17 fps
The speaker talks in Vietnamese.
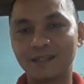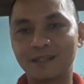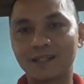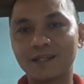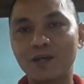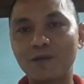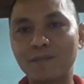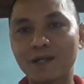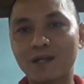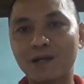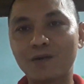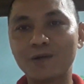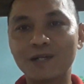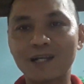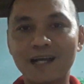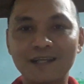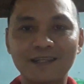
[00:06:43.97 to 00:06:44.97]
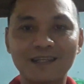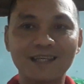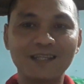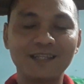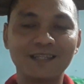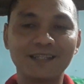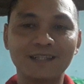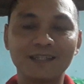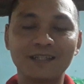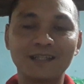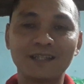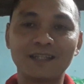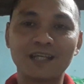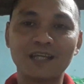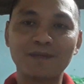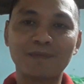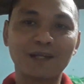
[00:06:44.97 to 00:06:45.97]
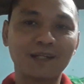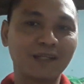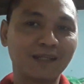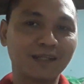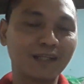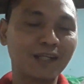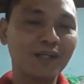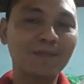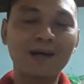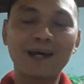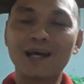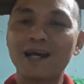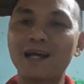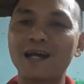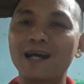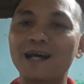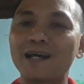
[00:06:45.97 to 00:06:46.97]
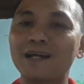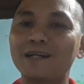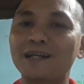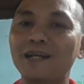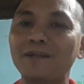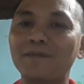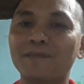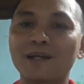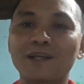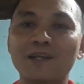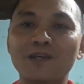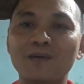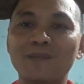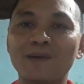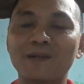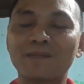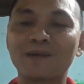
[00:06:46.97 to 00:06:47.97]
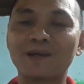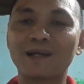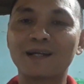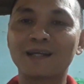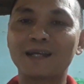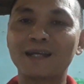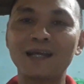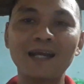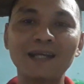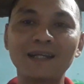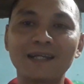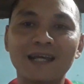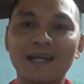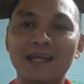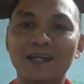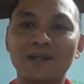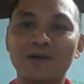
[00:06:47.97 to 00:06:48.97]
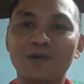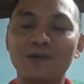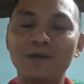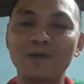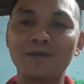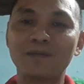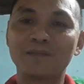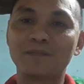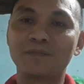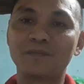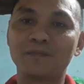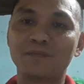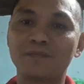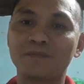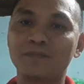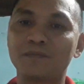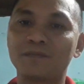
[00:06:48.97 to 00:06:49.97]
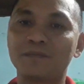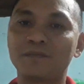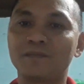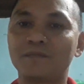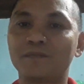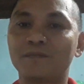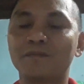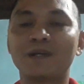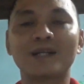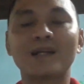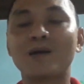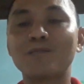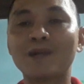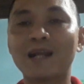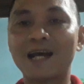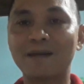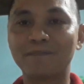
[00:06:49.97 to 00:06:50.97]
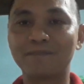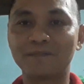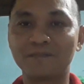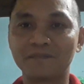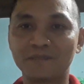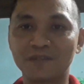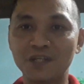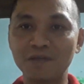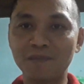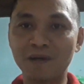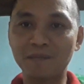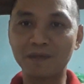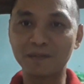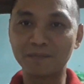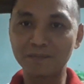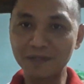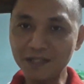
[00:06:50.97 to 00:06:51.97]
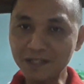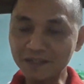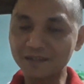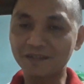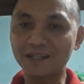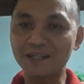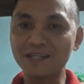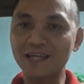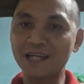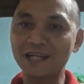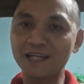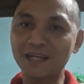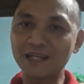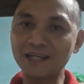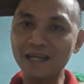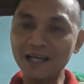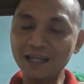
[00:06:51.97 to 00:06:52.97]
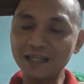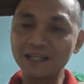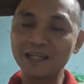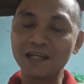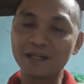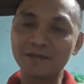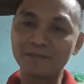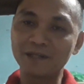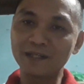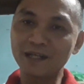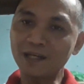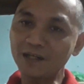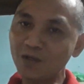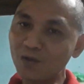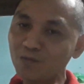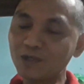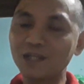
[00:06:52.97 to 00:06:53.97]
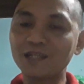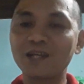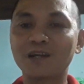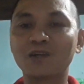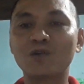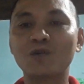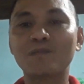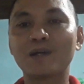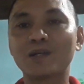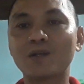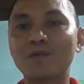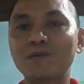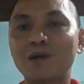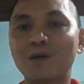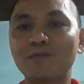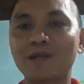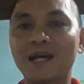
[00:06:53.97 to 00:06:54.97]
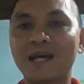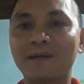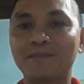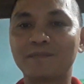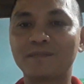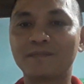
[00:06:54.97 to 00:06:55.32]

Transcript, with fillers: cái đó mình nói ra làm chi thì mình nếu mà hả khách mà kêu mình mà ngắt đèn nữa mình không làm nếu mà mình biết được cái dây để ngắt mình ngắt đúng kỹ thuật luôn mình cũng không làm